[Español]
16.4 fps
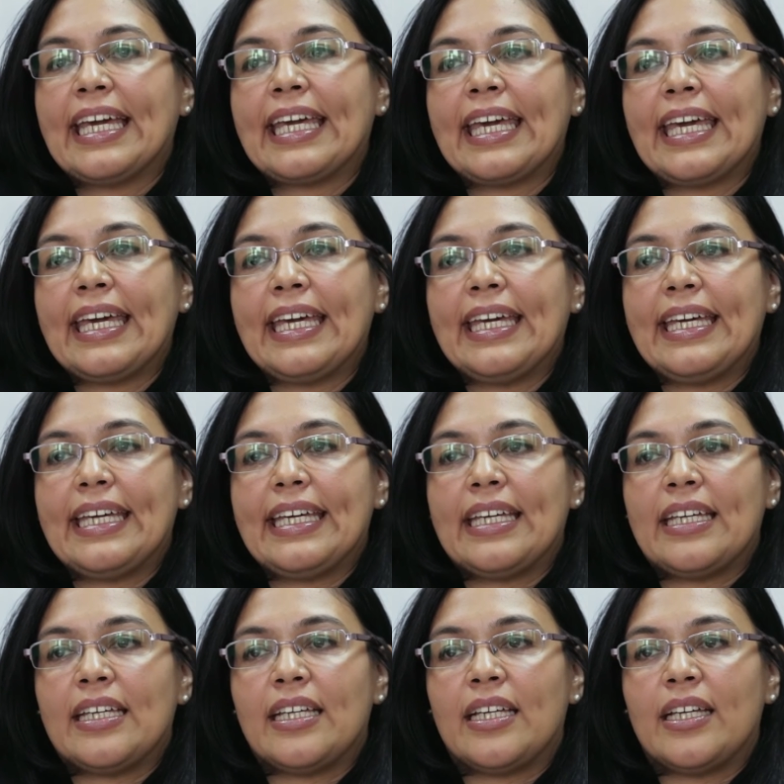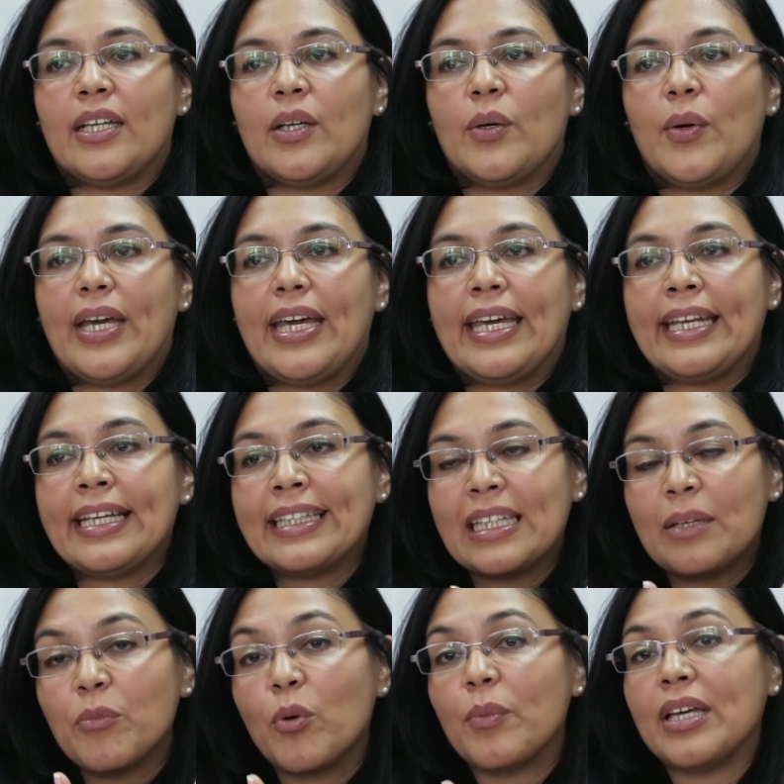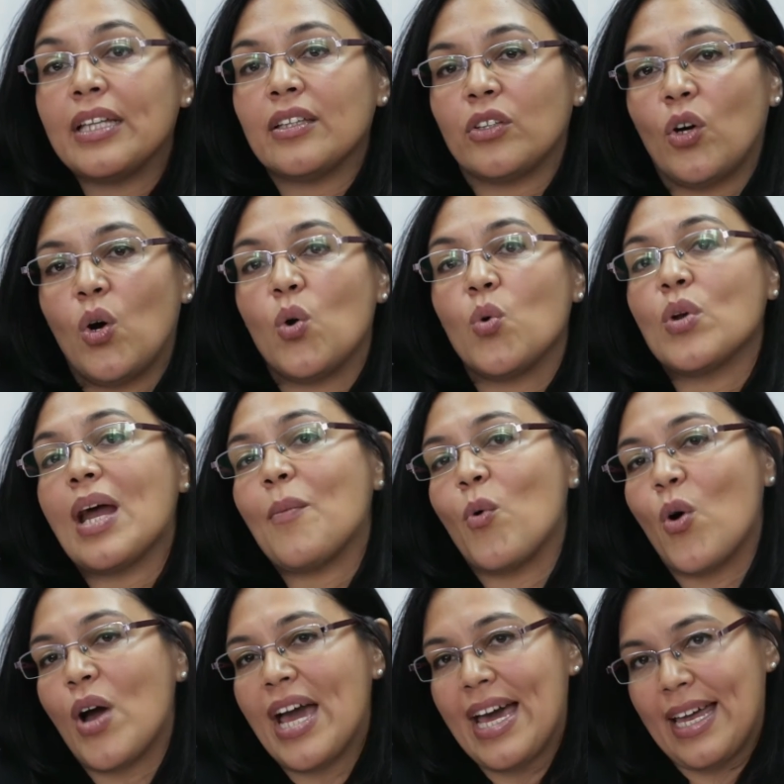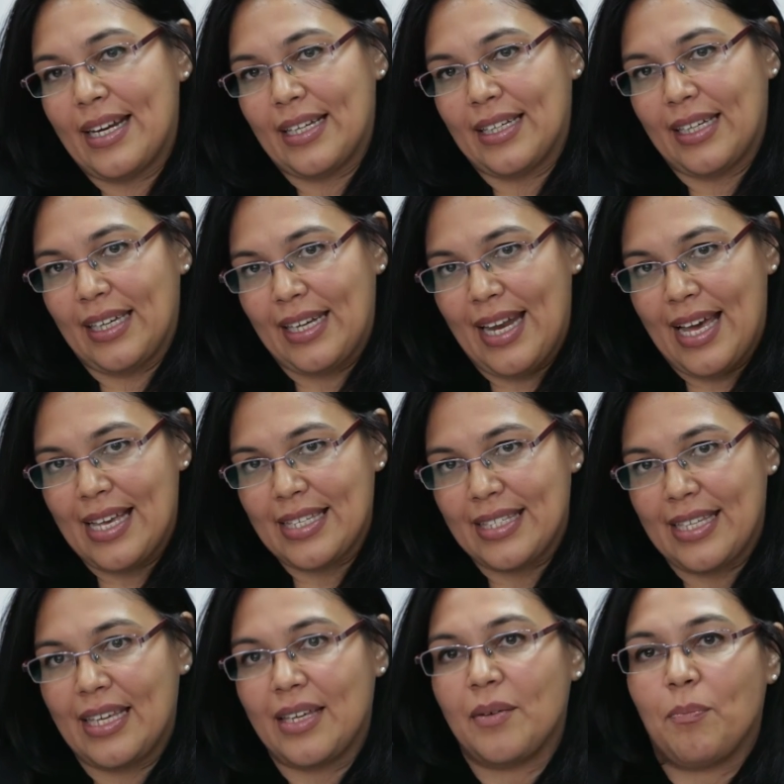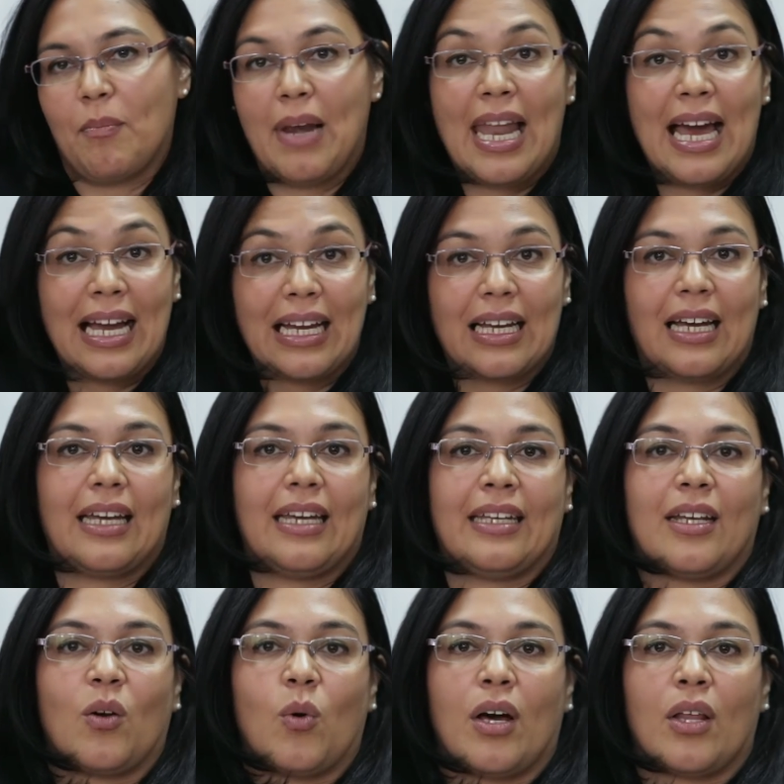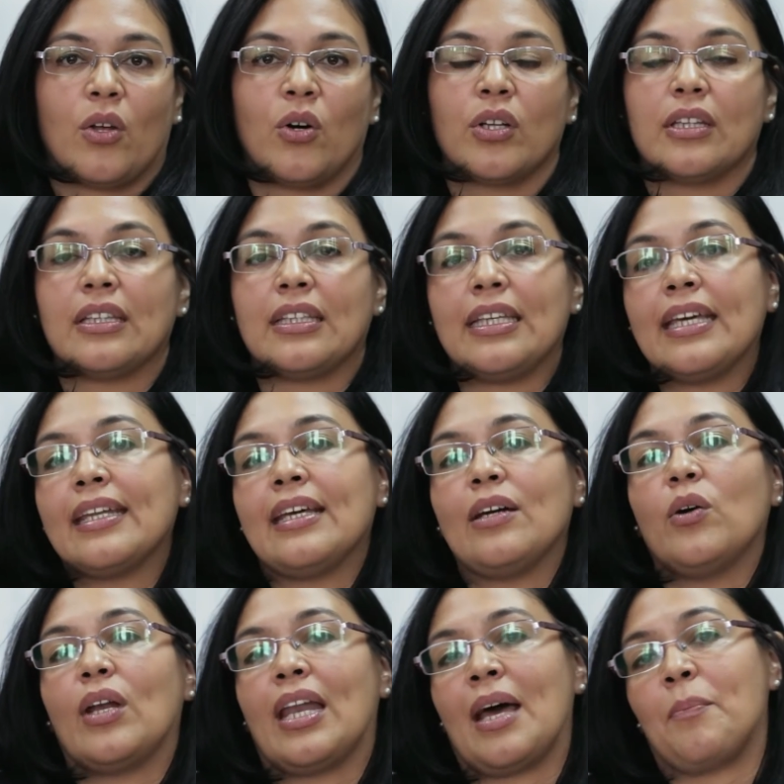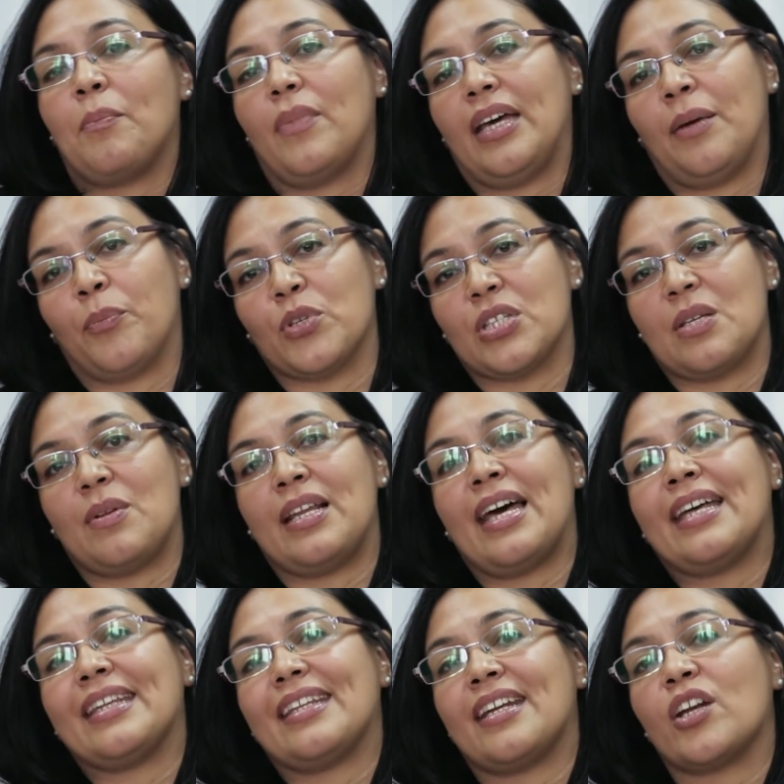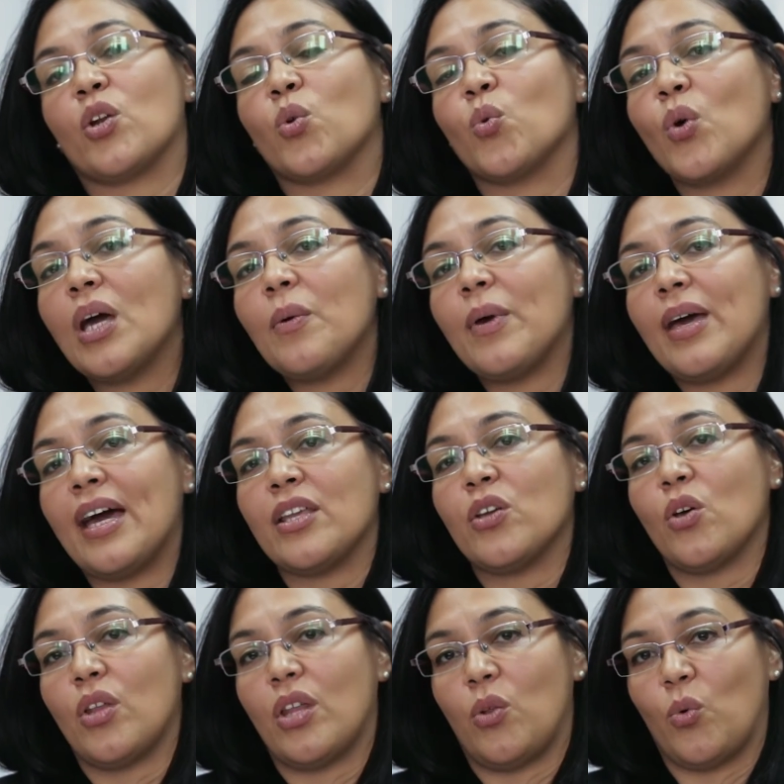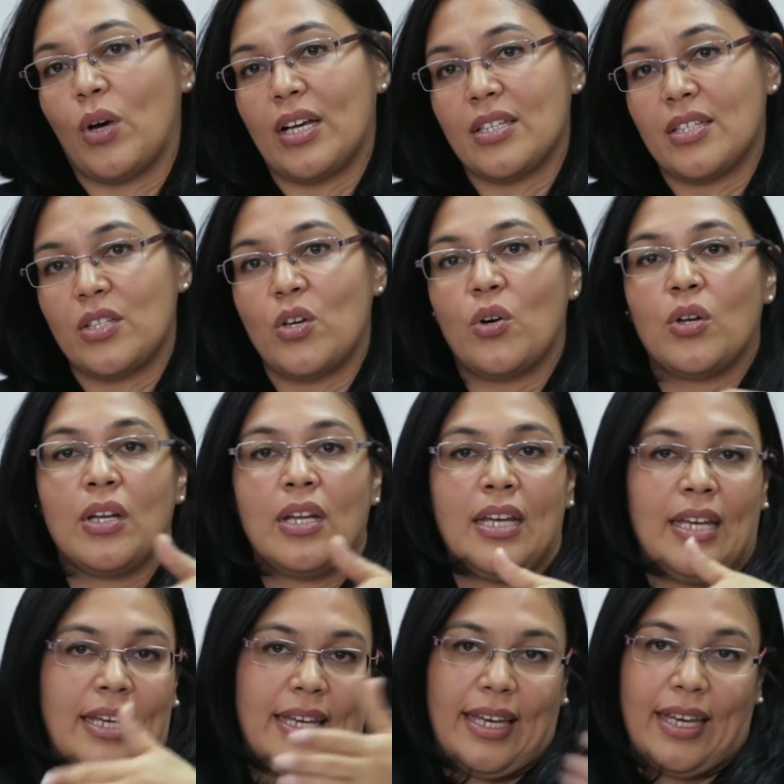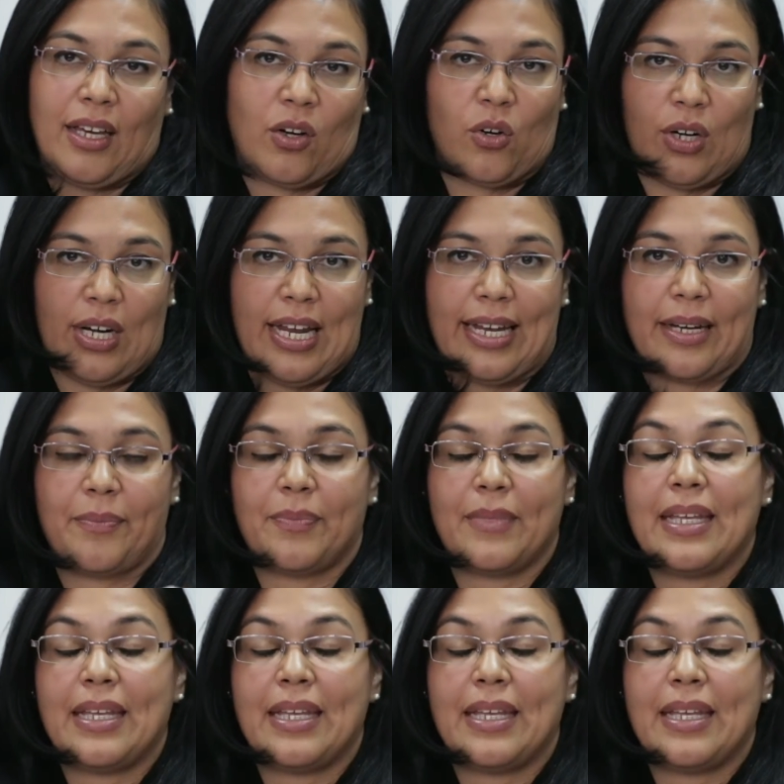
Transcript: que eh, en este momento una mujer que nace blanca en Ecuador tiene la eh, posibilidad de tener nueve años de educación escolar,